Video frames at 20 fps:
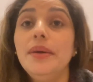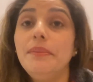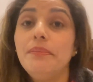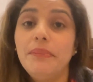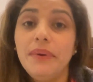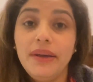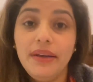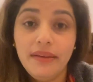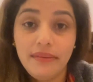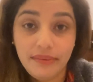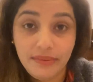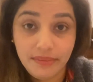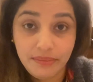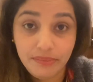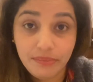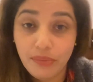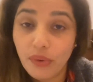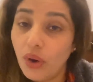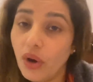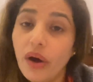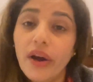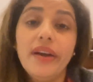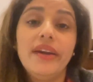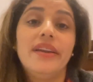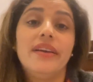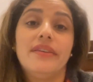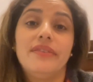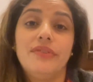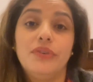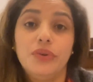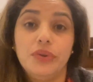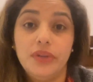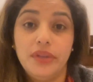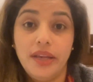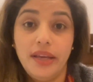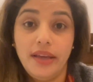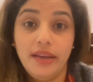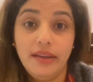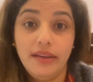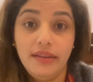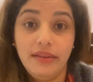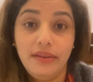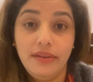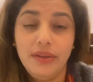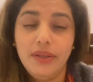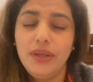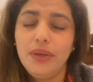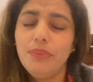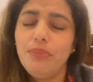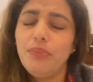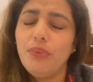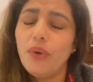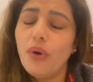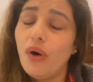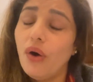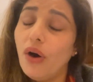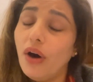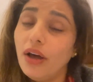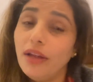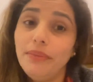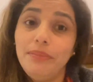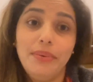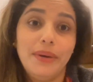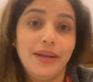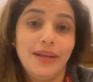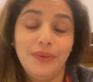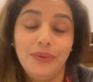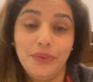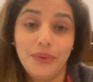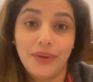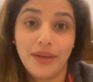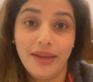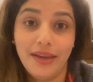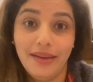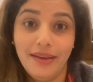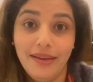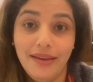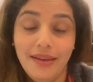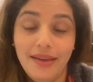बट बहुत टफ़ होता है ये बहुत बड़ा दुख है